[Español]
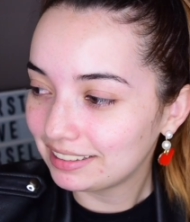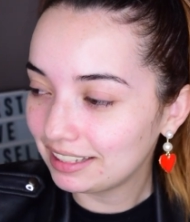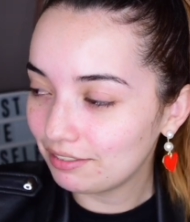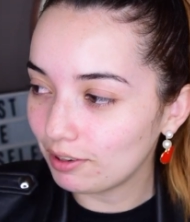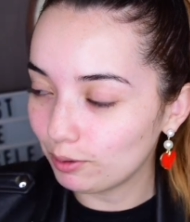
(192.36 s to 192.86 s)

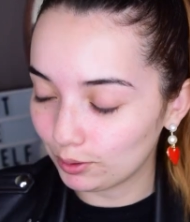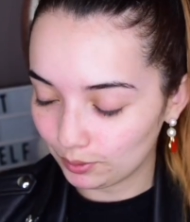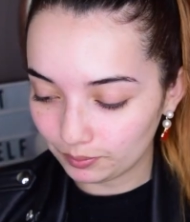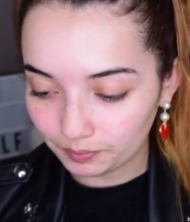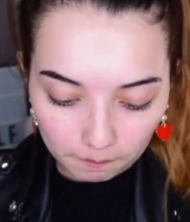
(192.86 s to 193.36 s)
Qué
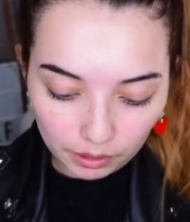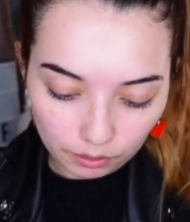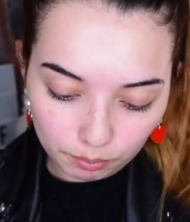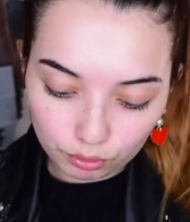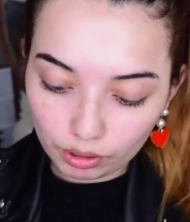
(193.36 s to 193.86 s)
fabuloso.
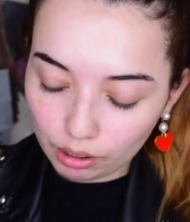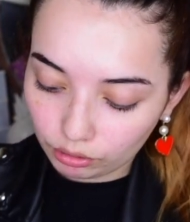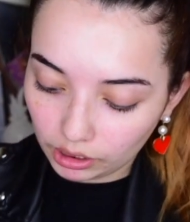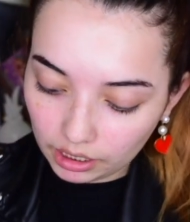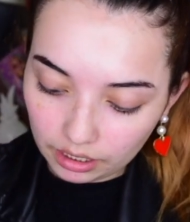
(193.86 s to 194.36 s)
Bueno, puse una
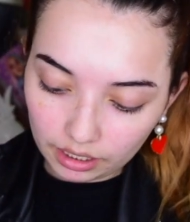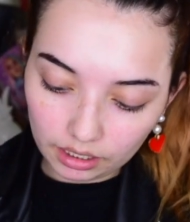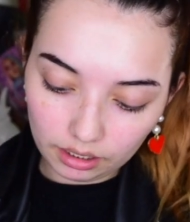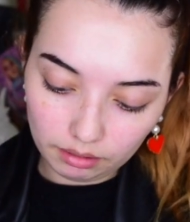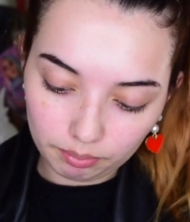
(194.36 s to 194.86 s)
gotica
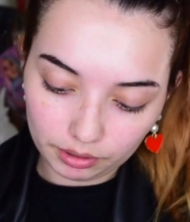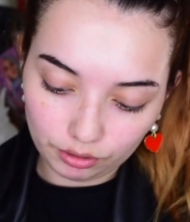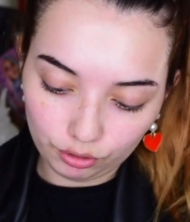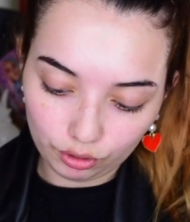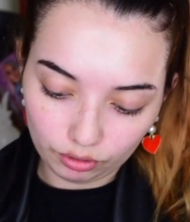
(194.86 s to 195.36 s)
y
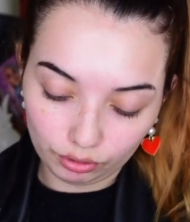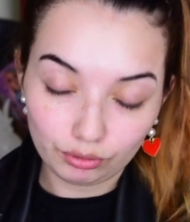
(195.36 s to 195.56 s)
pues yo,